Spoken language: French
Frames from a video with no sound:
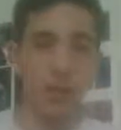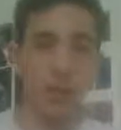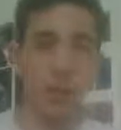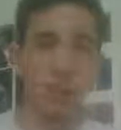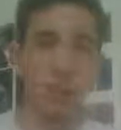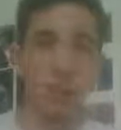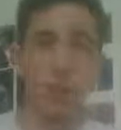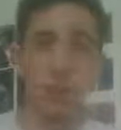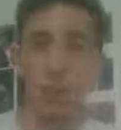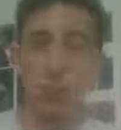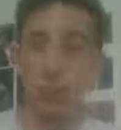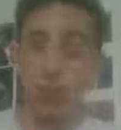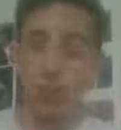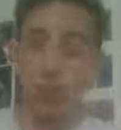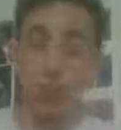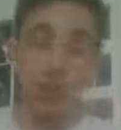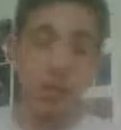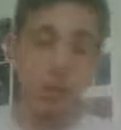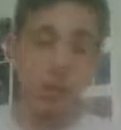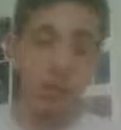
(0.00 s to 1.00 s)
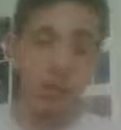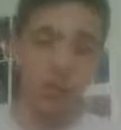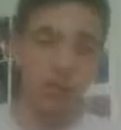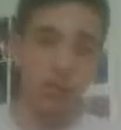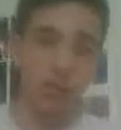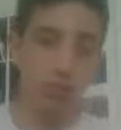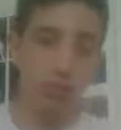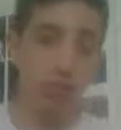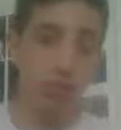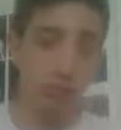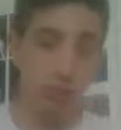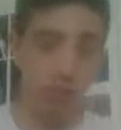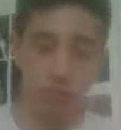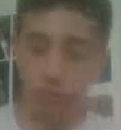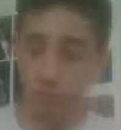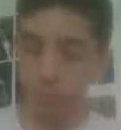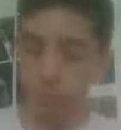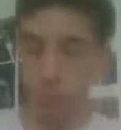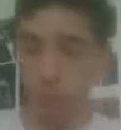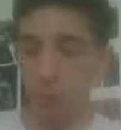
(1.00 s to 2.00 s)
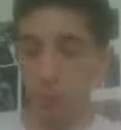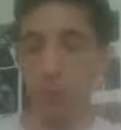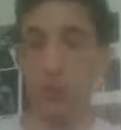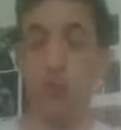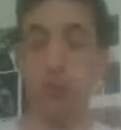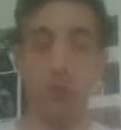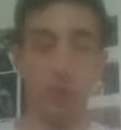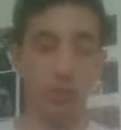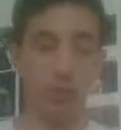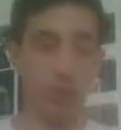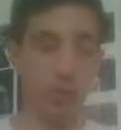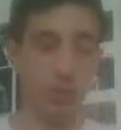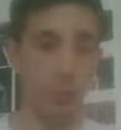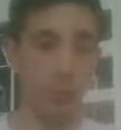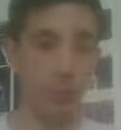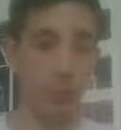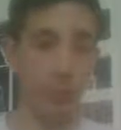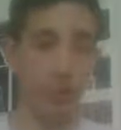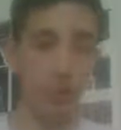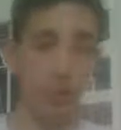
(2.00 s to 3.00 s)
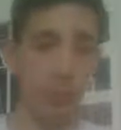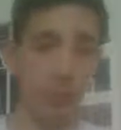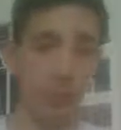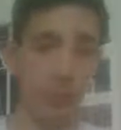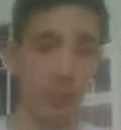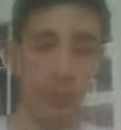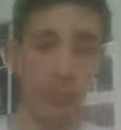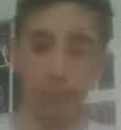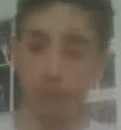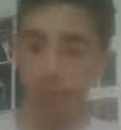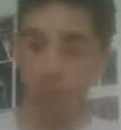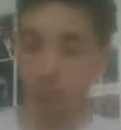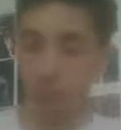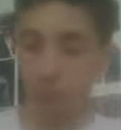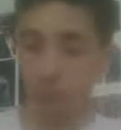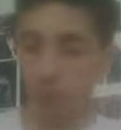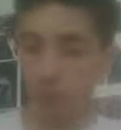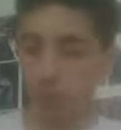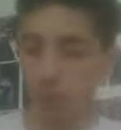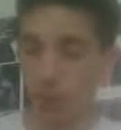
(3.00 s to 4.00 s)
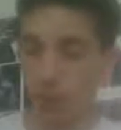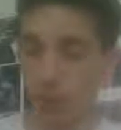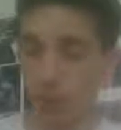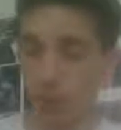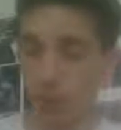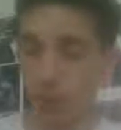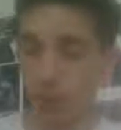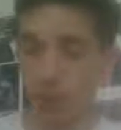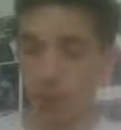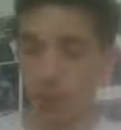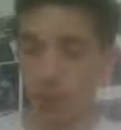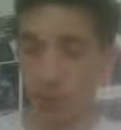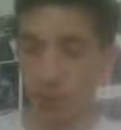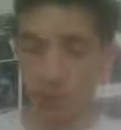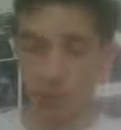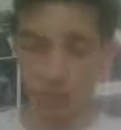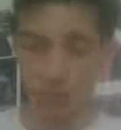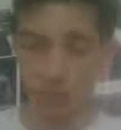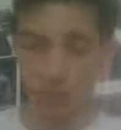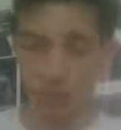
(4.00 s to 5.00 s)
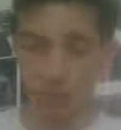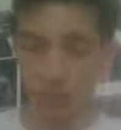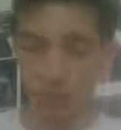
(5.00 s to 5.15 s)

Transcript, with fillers: Mais pour moi, euh, non. Tu peux mettre Bianca Belair en île voilà, tu,